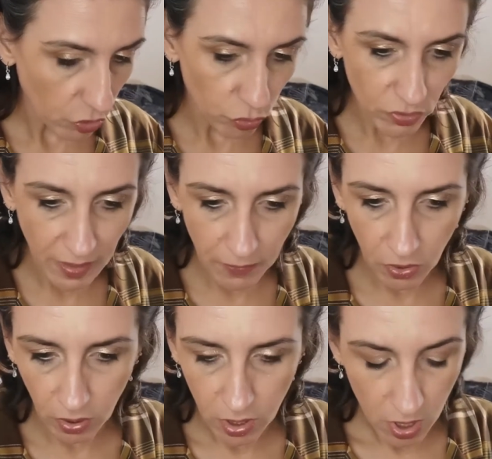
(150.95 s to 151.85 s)
tout
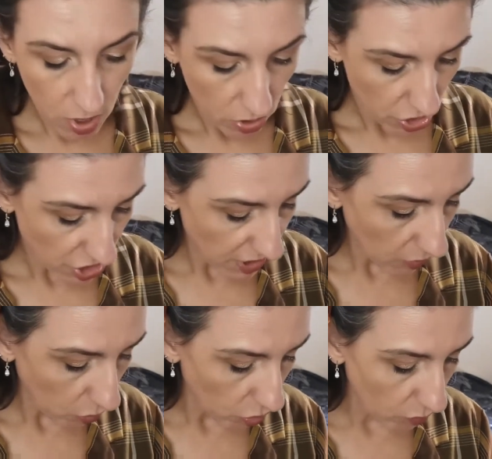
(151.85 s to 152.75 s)
d'abord, j'ai
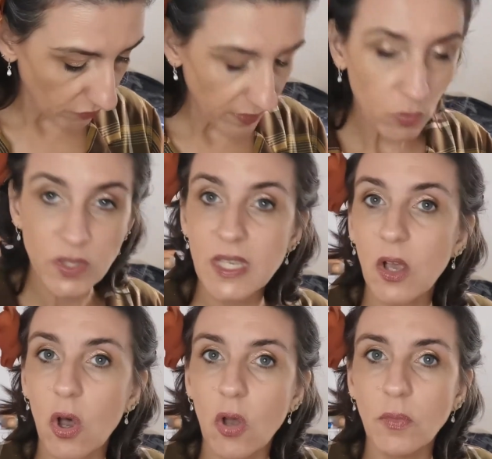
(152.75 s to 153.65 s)
recommandé mon
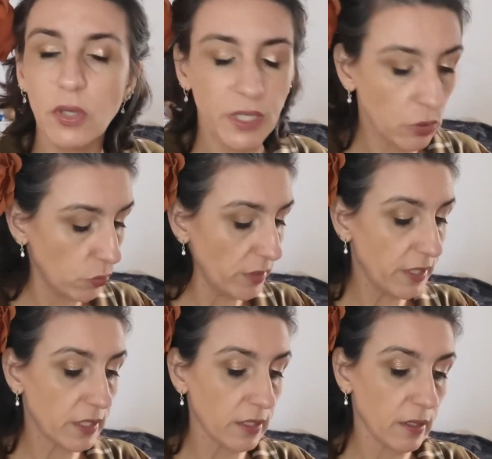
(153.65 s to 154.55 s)
sérum
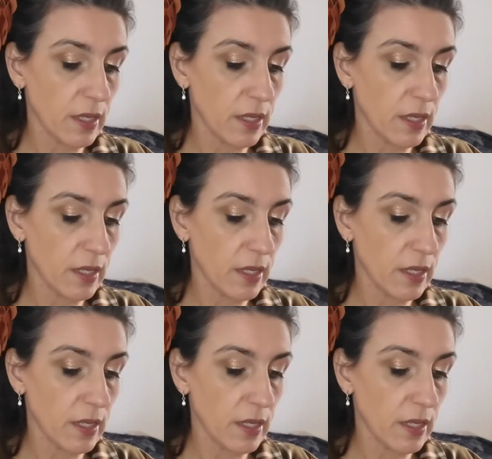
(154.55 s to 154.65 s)
ionique.